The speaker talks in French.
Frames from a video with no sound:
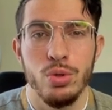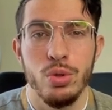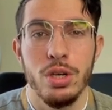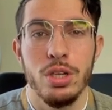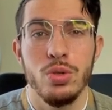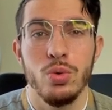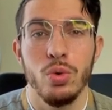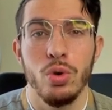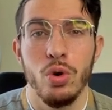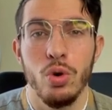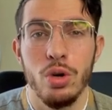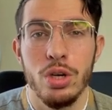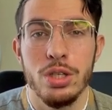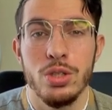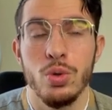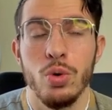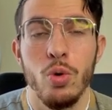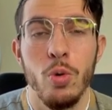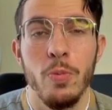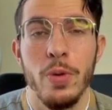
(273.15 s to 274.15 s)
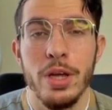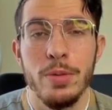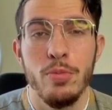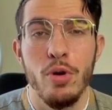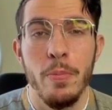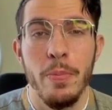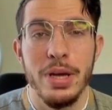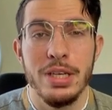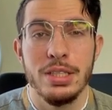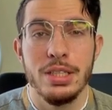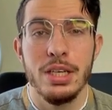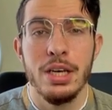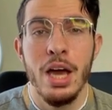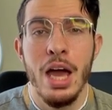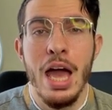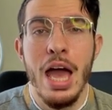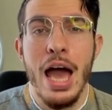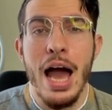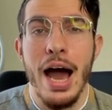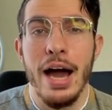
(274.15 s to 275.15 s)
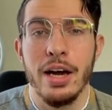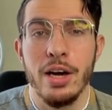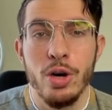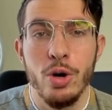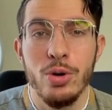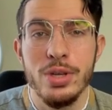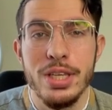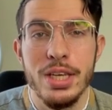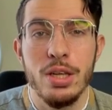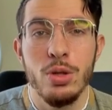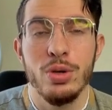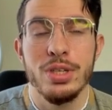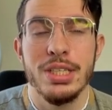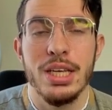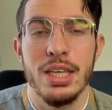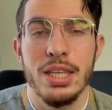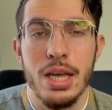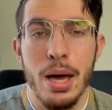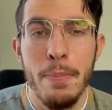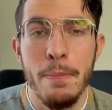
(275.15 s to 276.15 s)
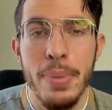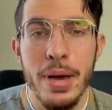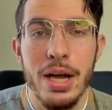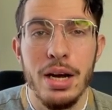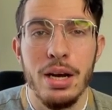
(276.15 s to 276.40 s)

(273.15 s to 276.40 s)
Ils, ont, ils sont complètement passés à côté de cet appel